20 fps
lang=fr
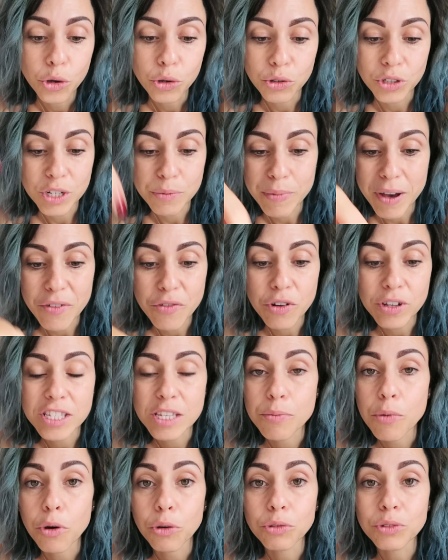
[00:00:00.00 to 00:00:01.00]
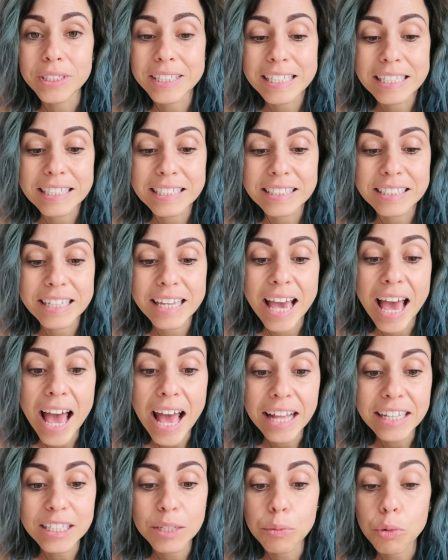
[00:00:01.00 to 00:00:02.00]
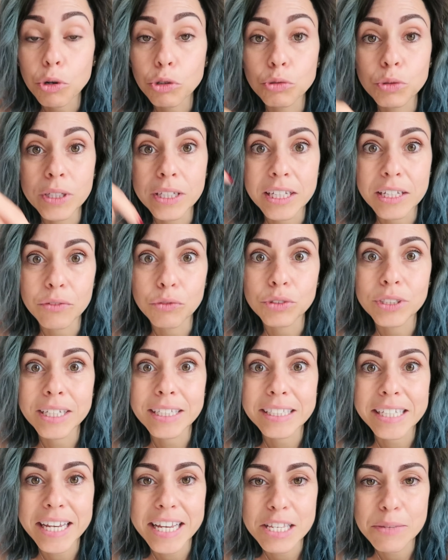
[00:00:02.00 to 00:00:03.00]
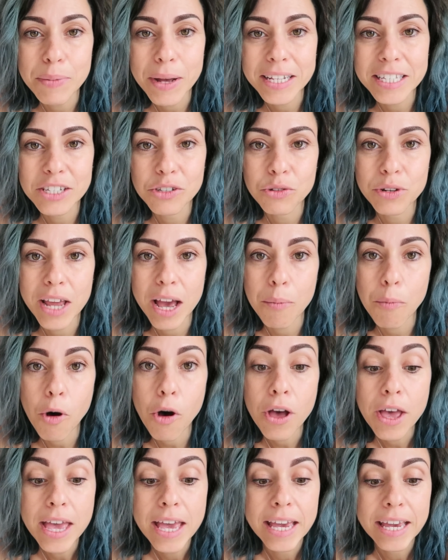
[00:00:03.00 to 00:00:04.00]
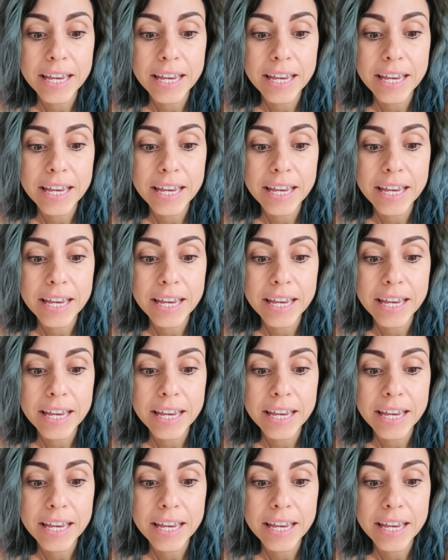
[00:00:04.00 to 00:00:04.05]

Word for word: que j'ai pas forcément utilisé un des produits et qu'il vous intéresse particulièrement.